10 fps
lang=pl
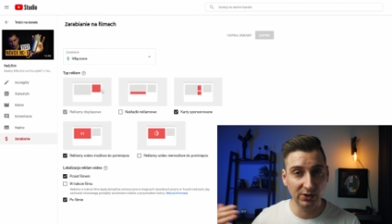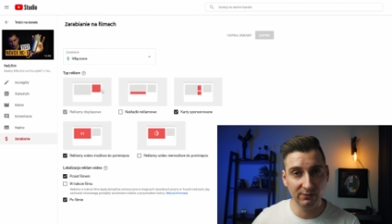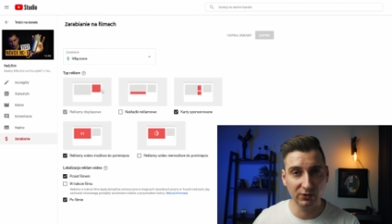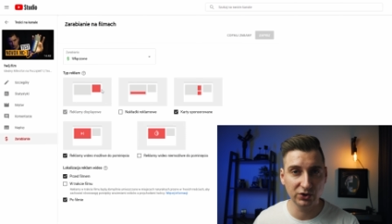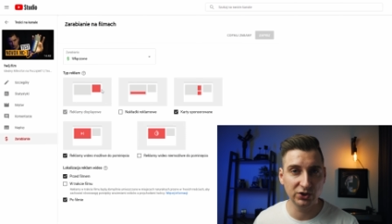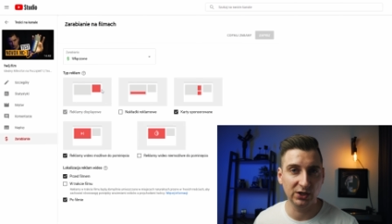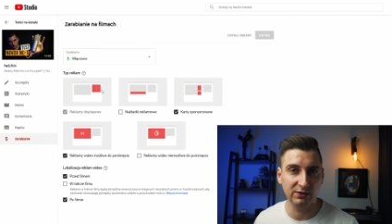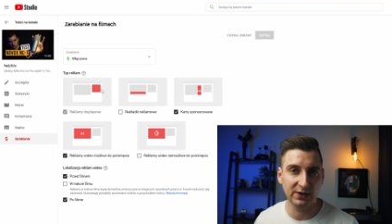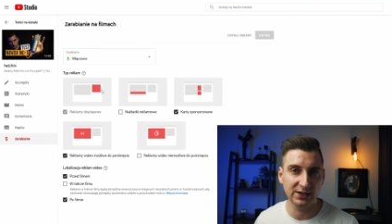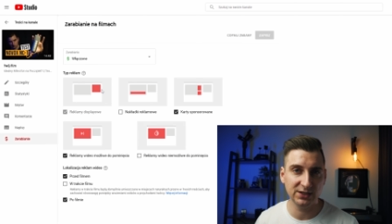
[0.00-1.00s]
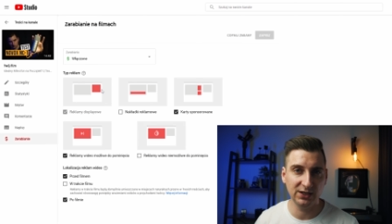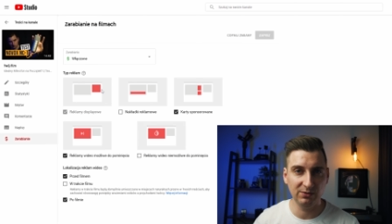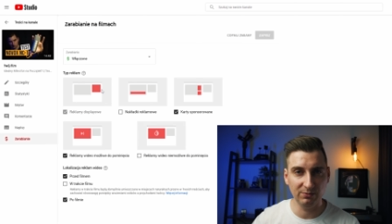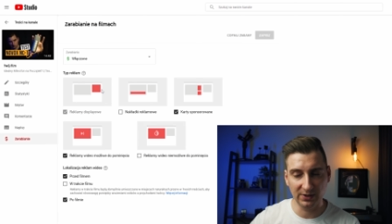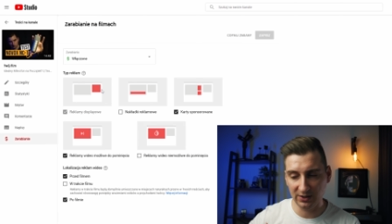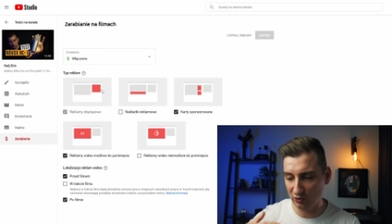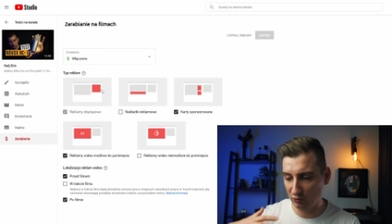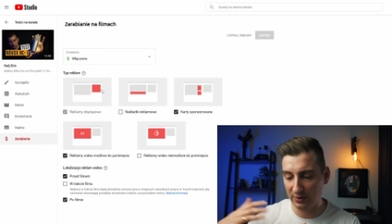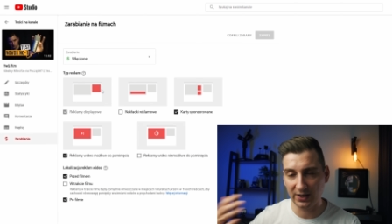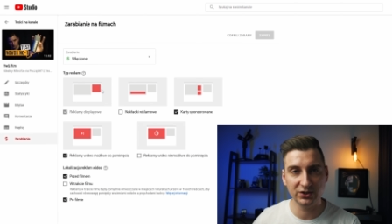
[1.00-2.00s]
im włączycie ich więcej, im
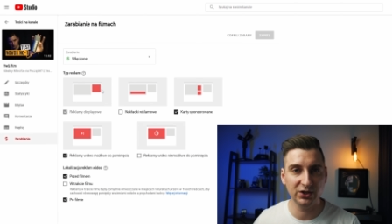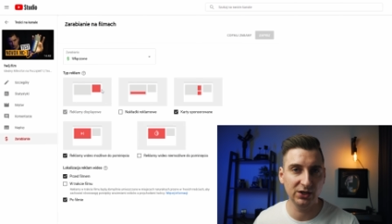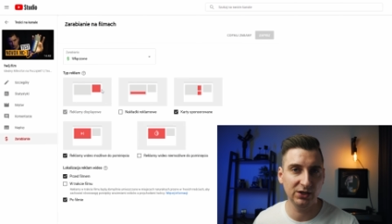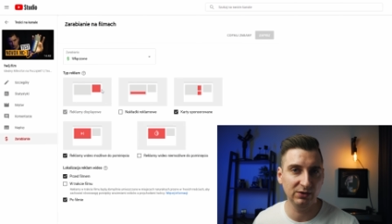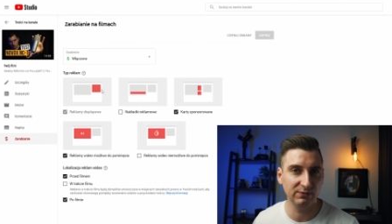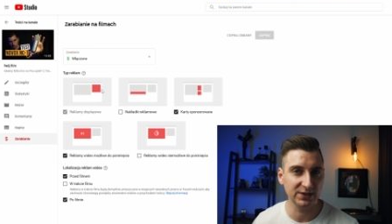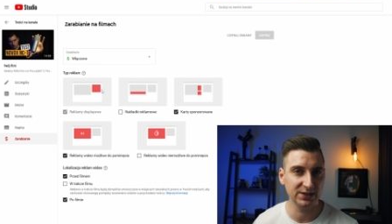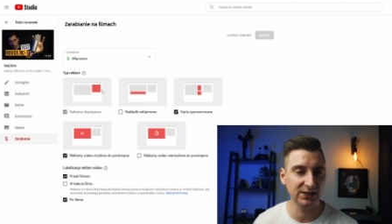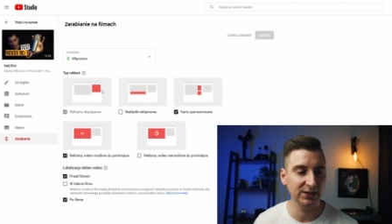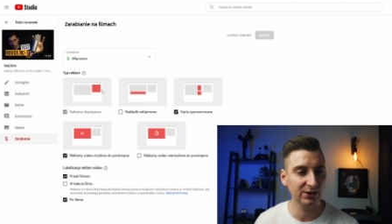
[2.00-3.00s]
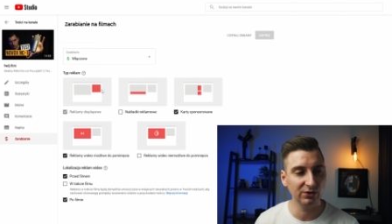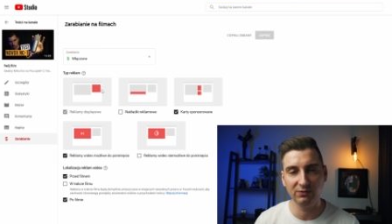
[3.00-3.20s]
będą bardziej inwazyjne,